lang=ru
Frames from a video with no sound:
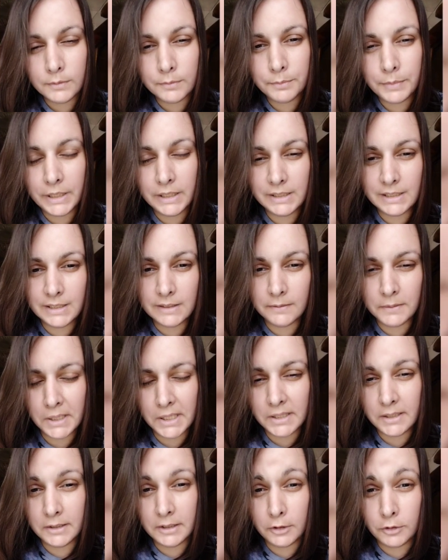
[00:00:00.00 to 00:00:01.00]
Принца
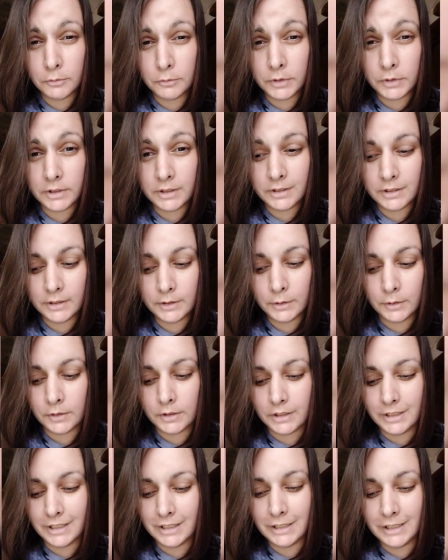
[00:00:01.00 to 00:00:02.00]
вряд ли, я думаю, она
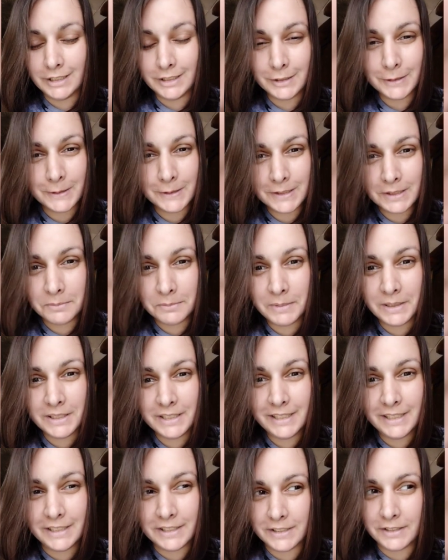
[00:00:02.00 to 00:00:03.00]
найдет. И что самое
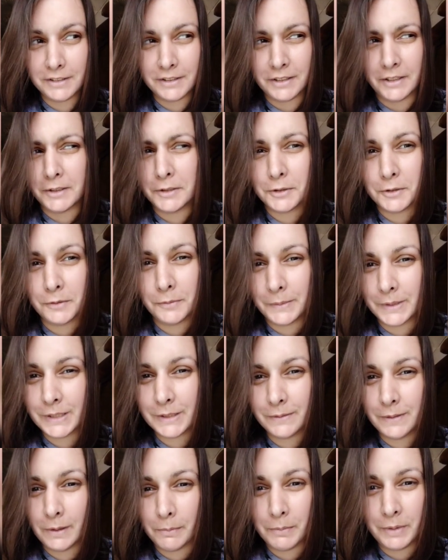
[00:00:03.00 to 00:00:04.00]
интересное, а что в
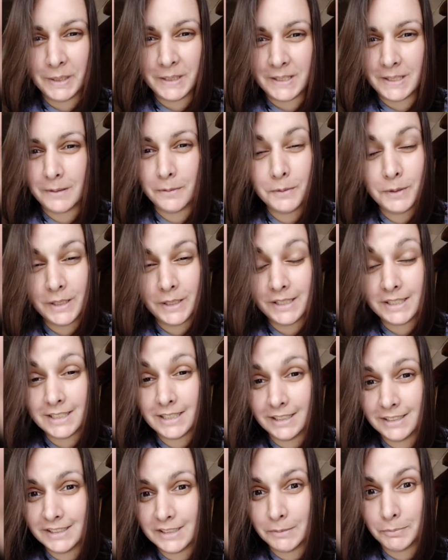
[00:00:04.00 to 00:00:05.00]
Москве принцев не
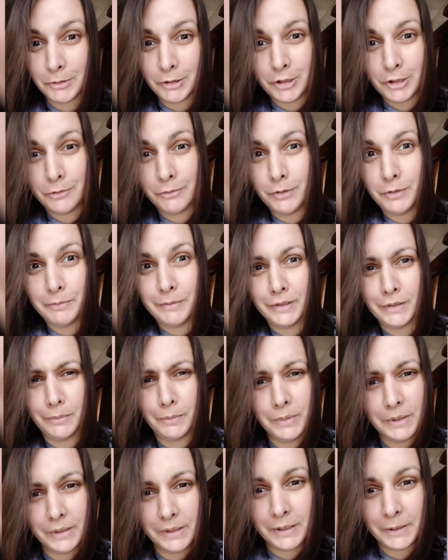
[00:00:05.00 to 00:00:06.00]
осталось, и почему именно
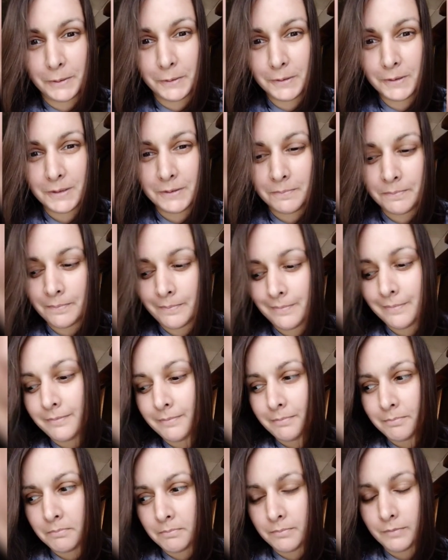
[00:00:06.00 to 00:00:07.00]
белорус?
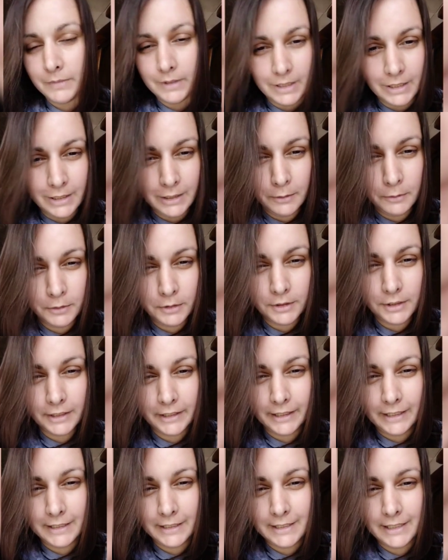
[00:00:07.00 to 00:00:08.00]
Или у нее
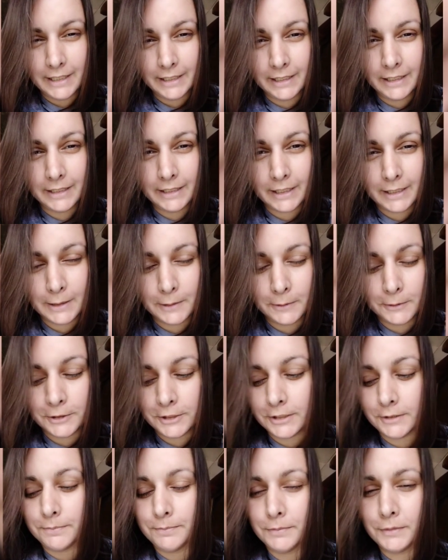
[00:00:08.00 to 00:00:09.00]
такая тяга к
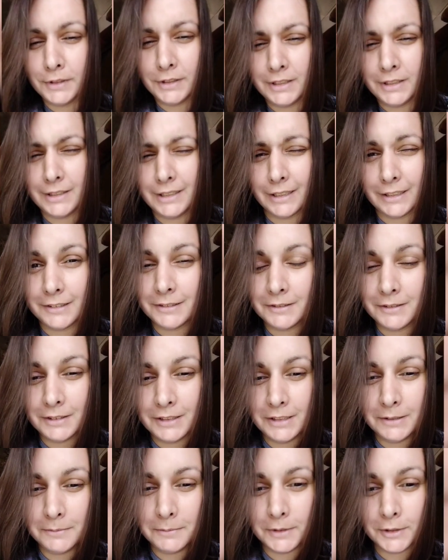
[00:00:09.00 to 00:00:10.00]
картошке? Ну, это так,
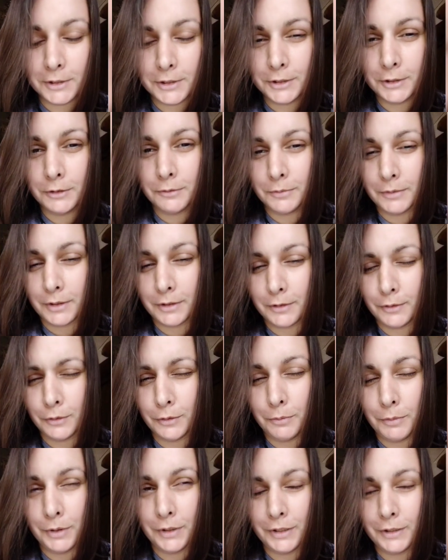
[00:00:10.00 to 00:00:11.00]
немножко юмора
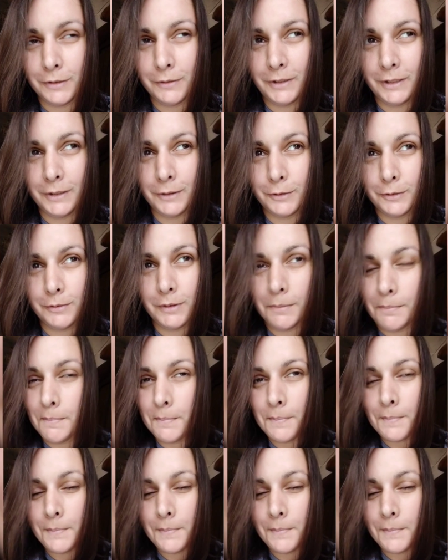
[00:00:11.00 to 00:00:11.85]
глупенького ленту вам.